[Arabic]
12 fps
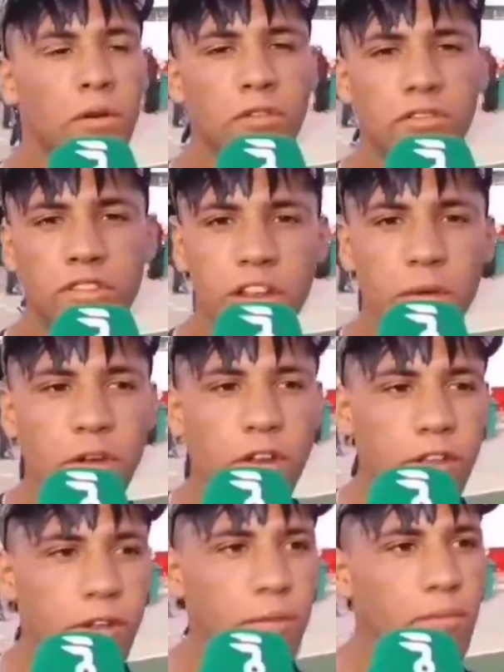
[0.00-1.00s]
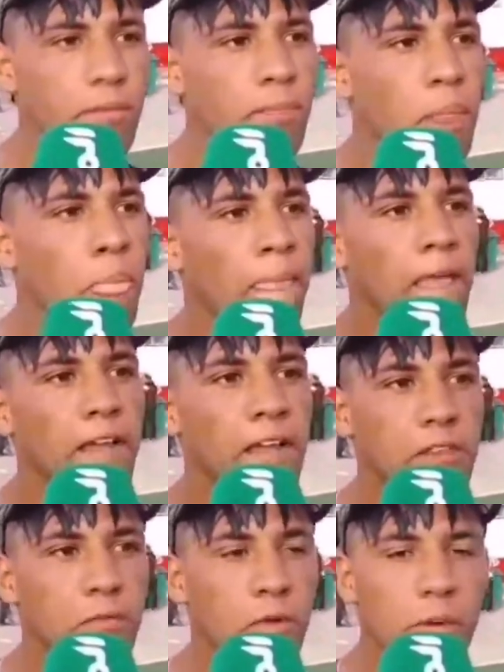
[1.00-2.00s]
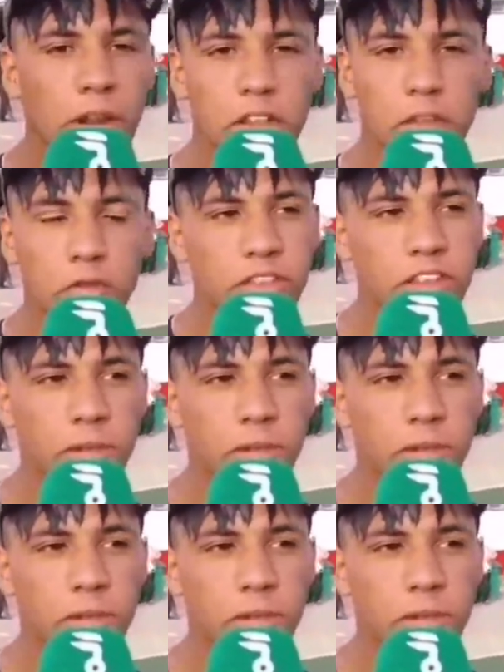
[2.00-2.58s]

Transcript: بون السلام عليكم كانت مباراه